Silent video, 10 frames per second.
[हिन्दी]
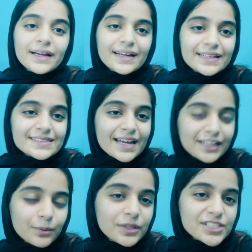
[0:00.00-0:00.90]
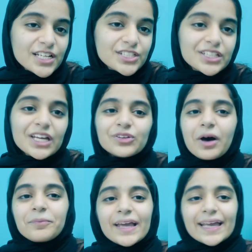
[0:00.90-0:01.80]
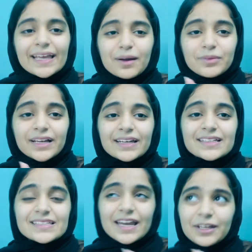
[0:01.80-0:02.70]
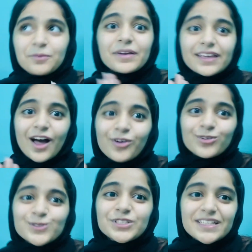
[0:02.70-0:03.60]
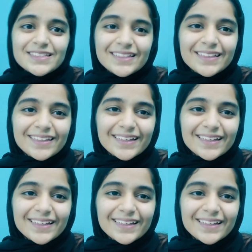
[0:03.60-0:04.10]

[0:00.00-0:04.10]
घर की सेटिंग भी चेंज की है तो आप देखें कि हमने घर की सेटिंग में क्या कुछ चेंजिंग की